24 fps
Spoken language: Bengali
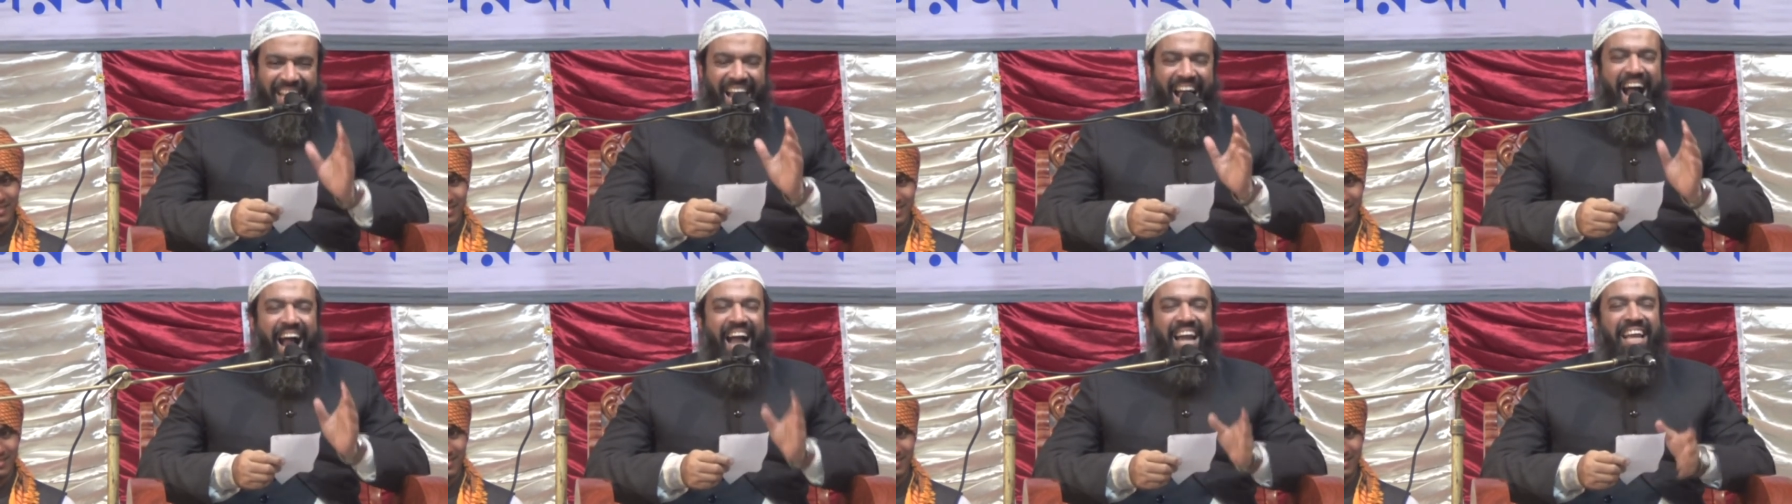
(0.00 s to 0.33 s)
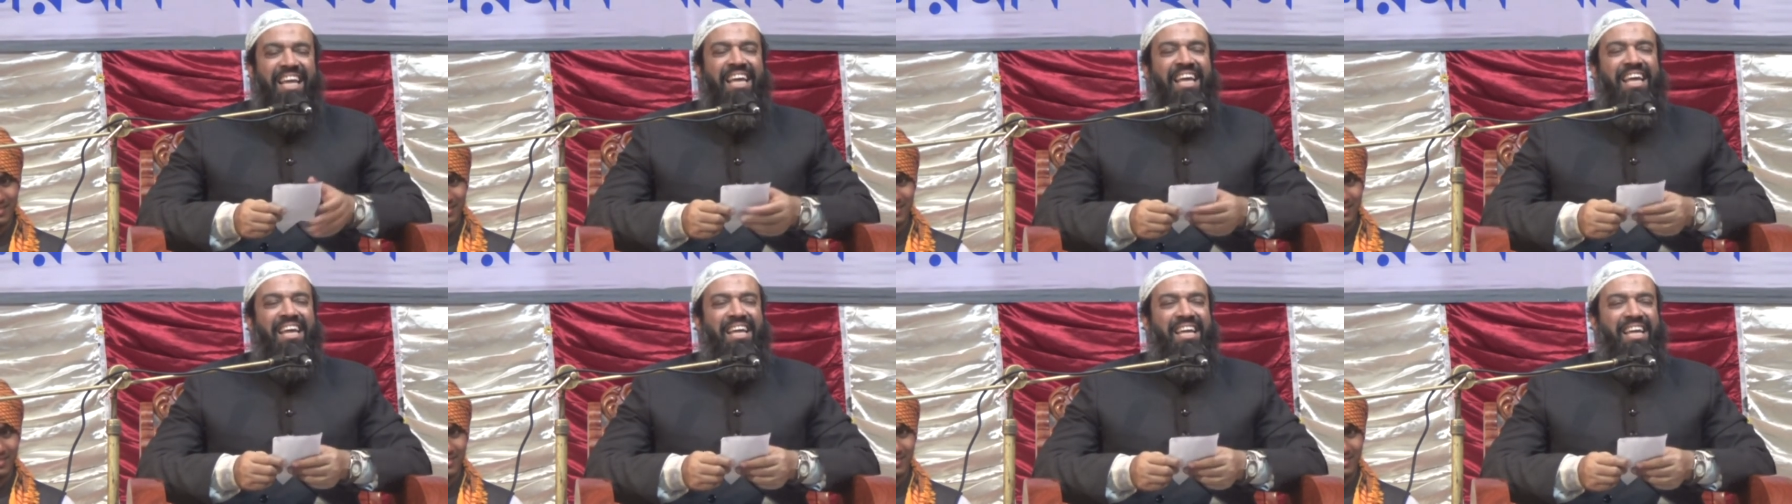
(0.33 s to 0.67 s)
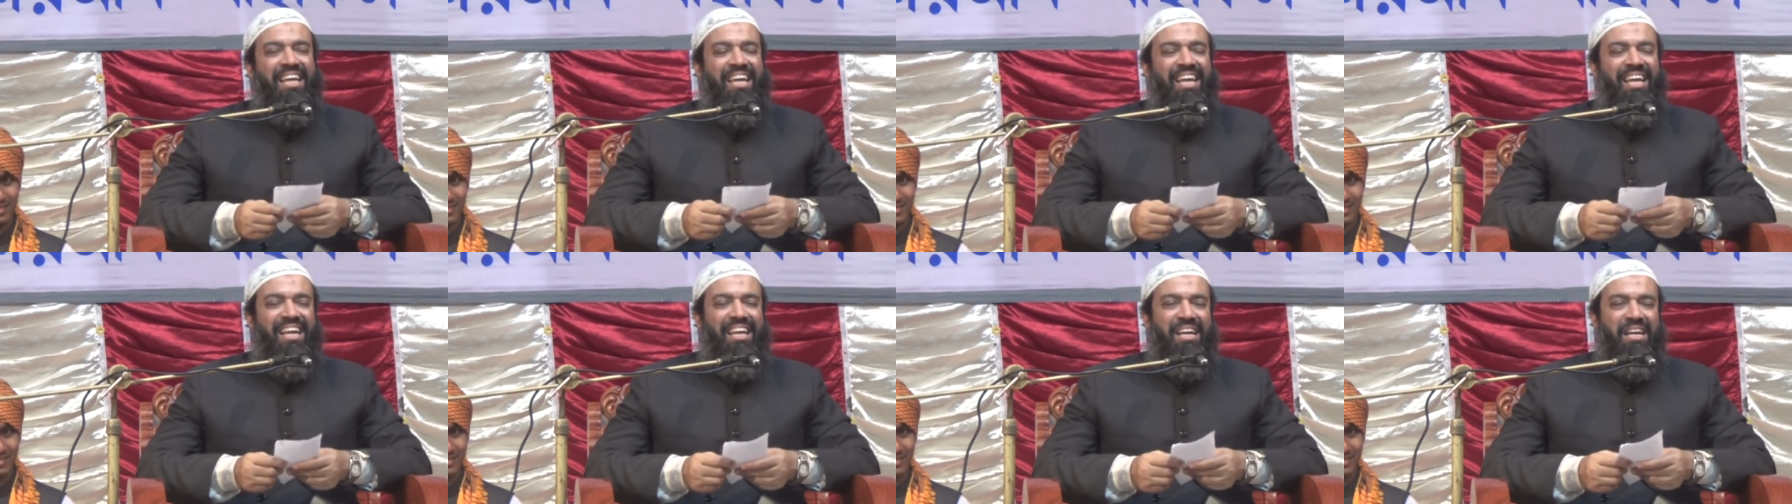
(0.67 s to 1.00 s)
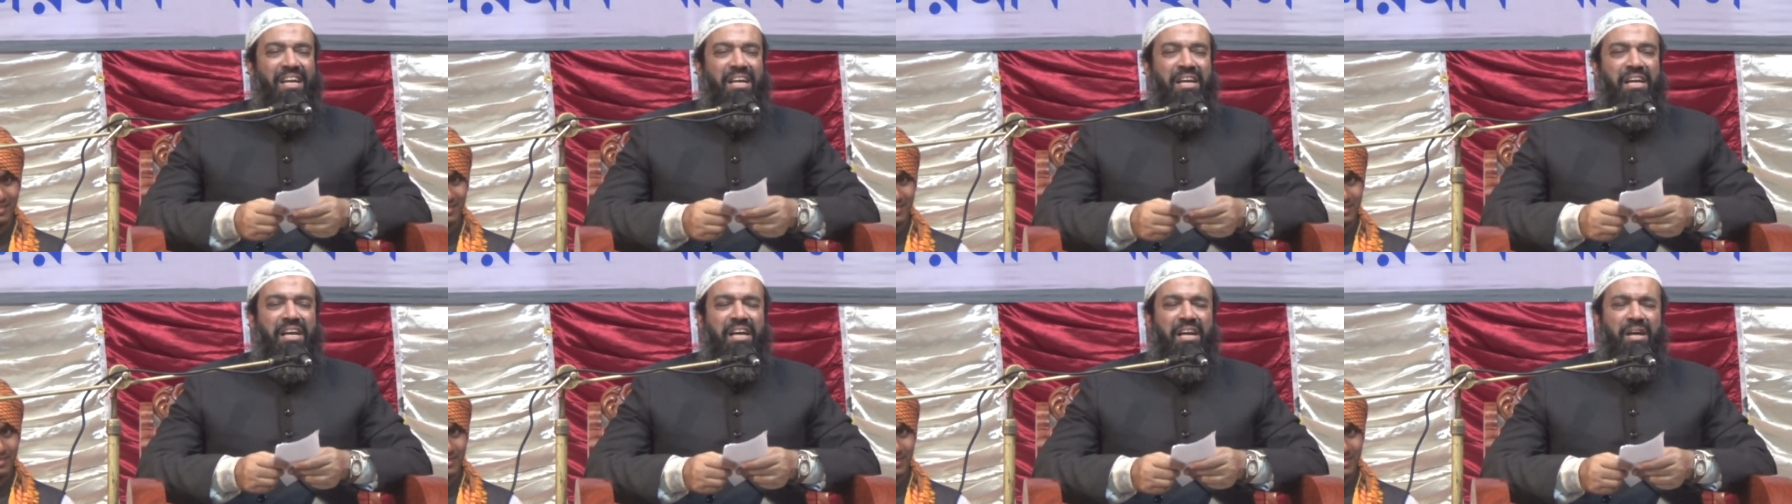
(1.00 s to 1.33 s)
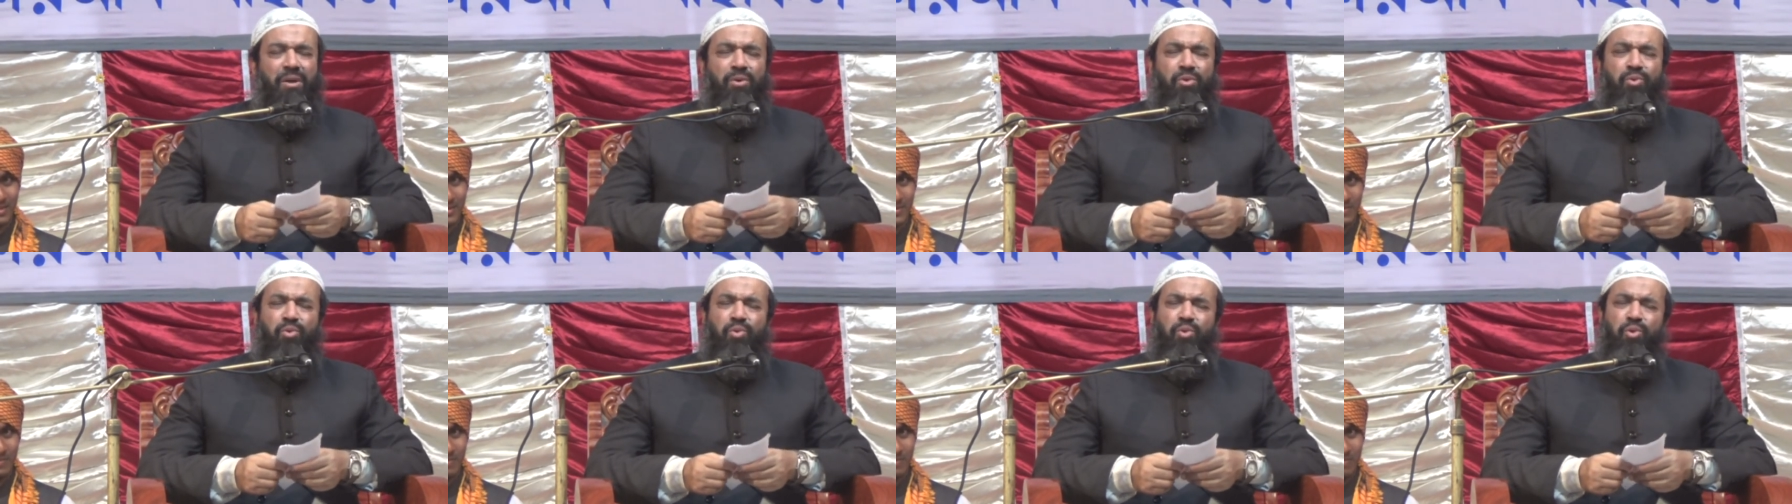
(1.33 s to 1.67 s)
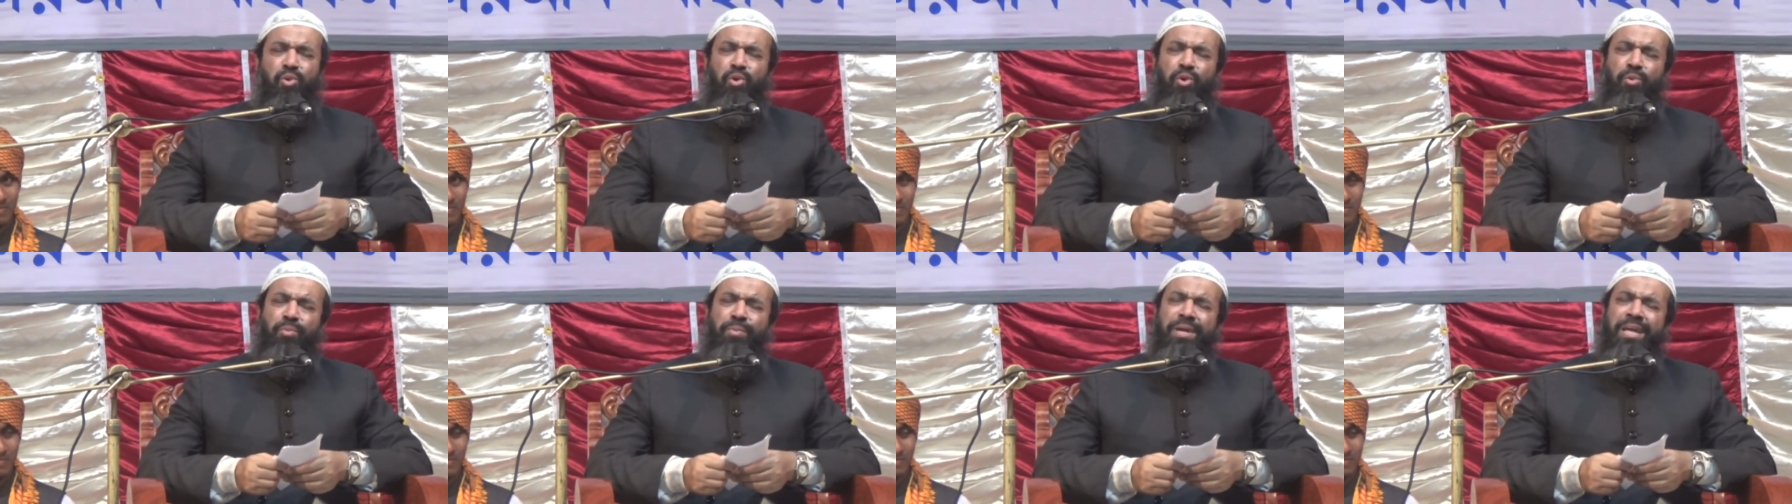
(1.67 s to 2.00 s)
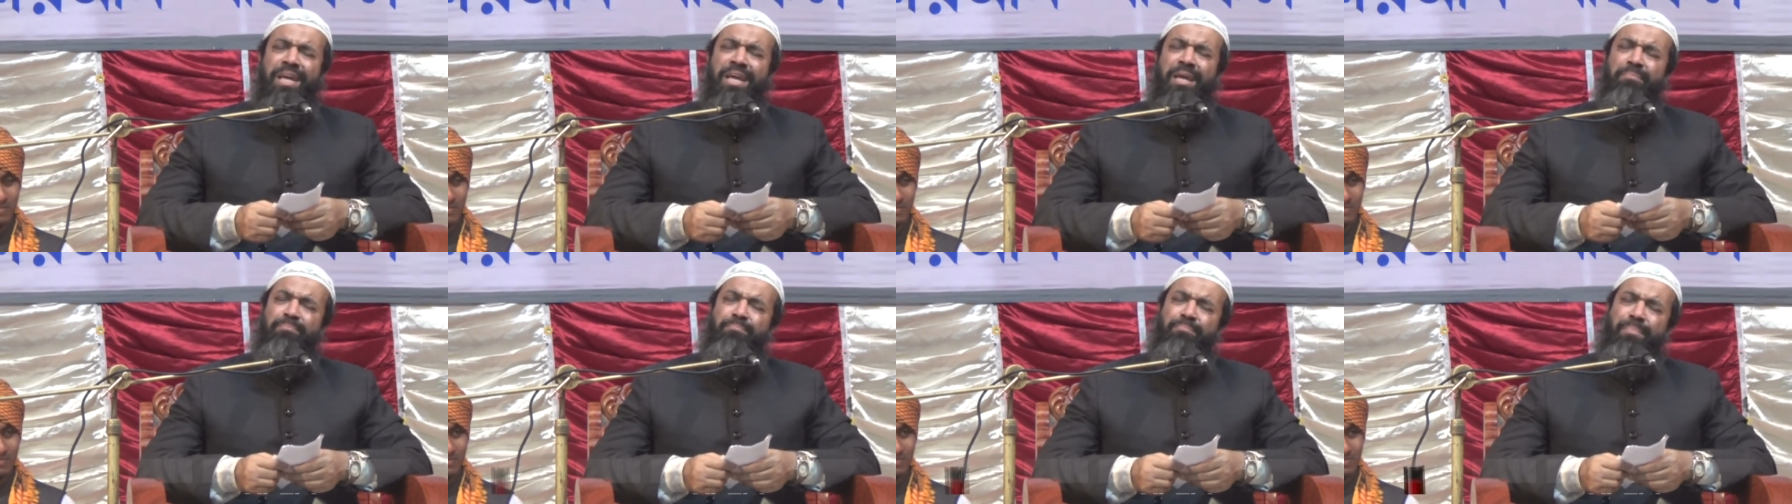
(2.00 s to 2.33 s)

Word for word: শাড়ি খুবই